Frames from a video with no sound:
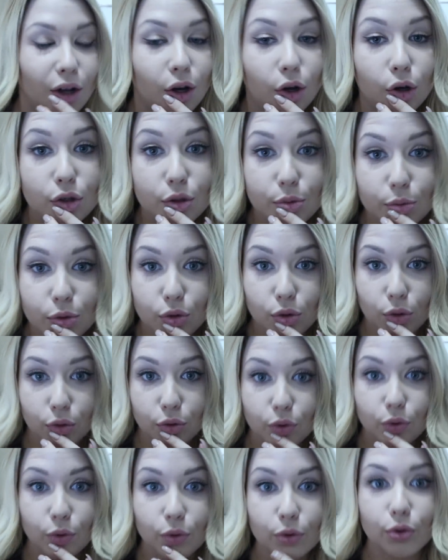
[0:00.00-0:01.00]
euh, je me suis
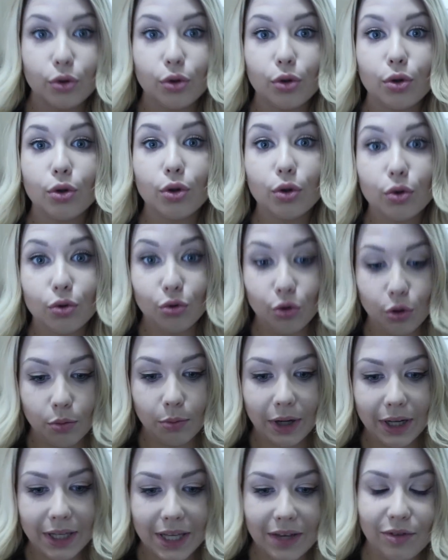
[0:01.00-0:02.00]
rendu compte que
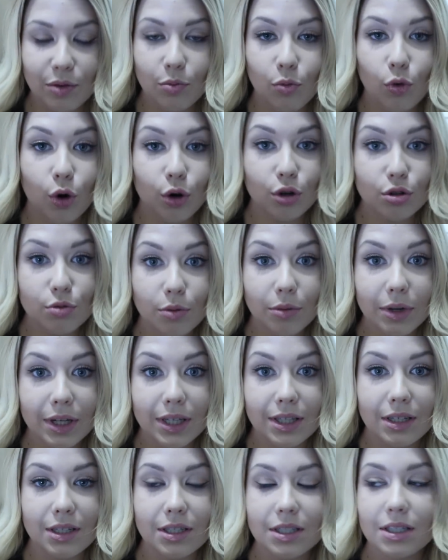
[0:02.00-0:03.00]
demain, il y avait mon rangement
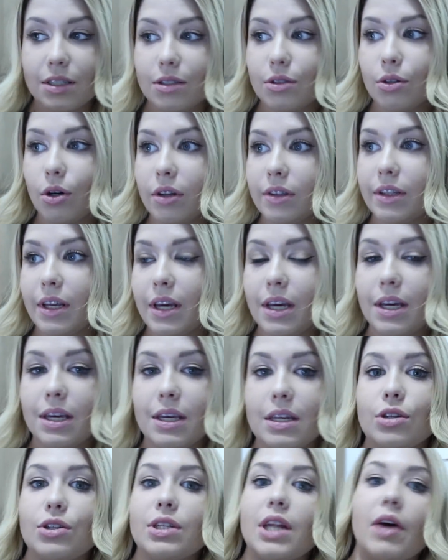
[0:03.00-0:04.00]
maquillage qui sortait
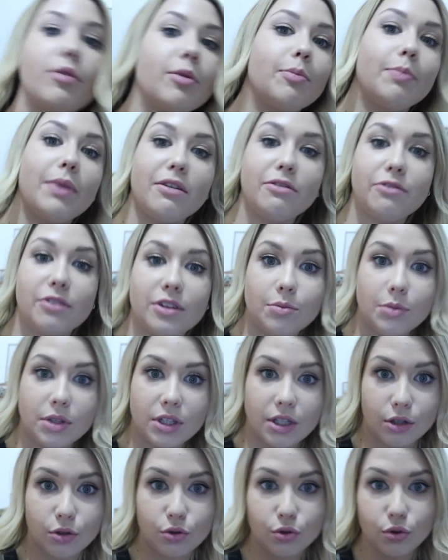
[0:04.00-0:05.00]
et je n'avais pas fait de
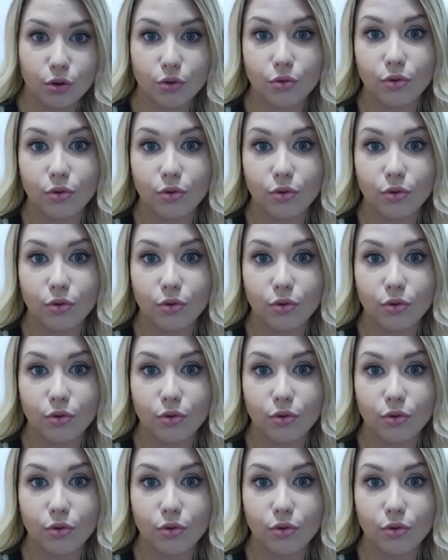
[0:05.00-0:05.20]
miniature.